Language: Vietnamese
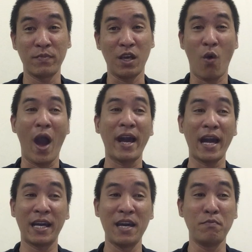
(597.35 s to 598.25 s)
thì hỏa
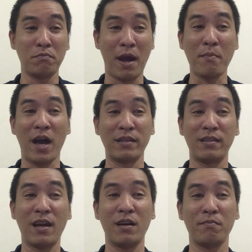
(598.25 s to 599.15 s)
khắc kim, bản
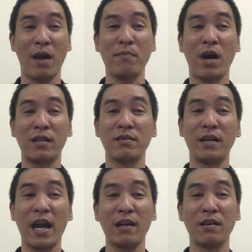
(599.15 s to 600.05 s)
mệnh ha, bản mệnh
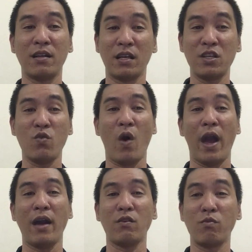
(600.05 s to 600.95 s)
tương khắc nên là sức
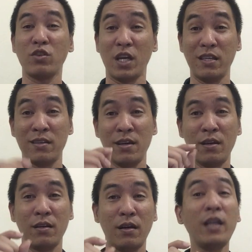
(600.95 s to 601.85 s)
khỏe cũng có sẽ
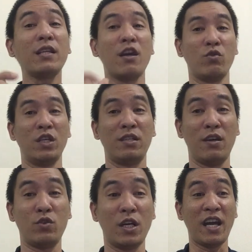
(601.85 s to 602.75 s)
ít nhiều sự
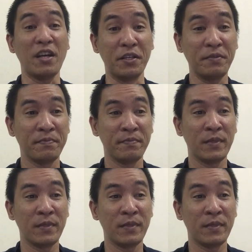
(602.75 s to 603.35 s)
chịu ảnh hưởng,